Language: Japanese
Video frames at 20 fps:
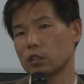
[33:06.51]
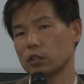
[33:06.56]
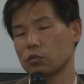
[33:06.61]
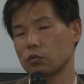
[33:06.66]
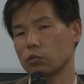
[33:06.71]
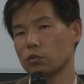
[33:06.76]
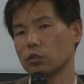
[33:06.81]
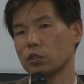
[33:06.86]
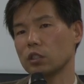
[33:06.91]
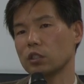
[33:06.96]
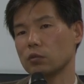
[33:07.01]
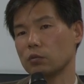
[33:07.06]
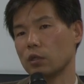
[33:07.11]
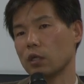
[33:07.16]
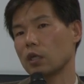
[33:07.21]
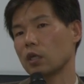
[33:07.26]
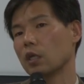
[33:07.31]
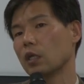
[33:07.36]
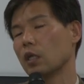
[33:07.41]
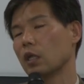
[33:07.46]
でその人たち
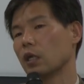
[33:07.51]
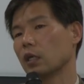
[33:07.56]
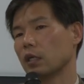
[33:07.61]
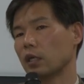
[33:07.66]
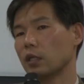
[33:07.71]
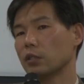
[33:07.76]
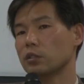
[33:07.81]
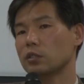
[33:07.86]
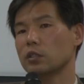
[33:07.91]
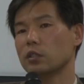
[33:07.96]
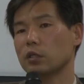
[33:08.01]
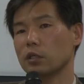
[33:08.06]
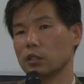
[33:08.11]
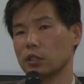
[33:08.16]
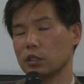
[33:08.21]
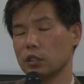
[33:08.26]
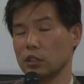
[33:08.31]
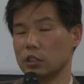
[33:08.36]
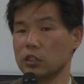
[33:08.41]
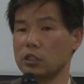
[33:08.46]
はかつては
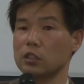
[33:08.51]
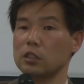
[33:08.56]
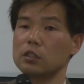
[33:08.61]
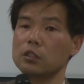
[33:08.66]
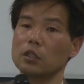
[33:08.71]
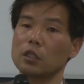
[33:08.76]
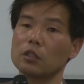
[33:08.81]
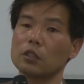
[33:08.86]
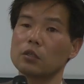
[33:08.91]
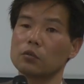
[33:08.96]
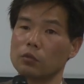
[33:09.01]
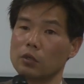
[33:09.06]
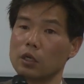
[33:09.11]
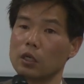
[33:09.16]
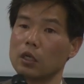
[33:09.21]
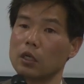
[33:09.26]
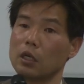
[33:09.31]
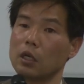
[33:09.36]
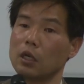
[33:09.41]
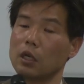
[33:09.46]
一員だったの
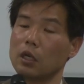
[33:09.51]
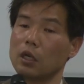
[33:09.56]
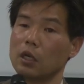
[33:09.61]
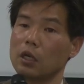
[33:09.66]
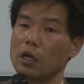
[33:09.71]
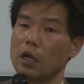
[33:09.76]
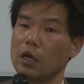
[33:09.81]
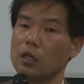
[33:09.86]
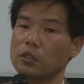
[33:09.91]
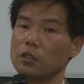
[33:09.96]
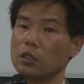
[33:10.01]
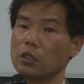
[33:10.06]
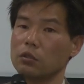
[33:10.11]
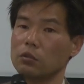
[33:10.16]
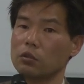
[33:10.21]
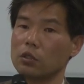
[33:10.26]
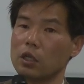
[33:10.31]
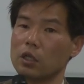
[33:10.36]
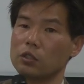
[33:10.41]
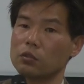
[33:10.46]
が排斥
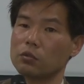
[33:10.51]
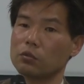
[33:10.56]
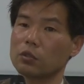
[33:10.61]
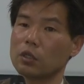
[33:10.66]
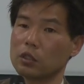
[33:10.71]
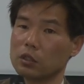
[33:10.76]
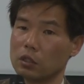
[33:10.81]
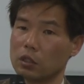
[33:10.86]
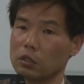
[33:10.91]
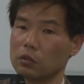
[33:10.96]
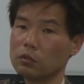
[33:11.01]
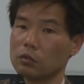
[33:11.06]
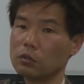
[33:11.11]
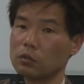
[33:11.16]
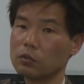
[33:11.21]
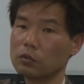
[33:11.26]
の対象になっていく。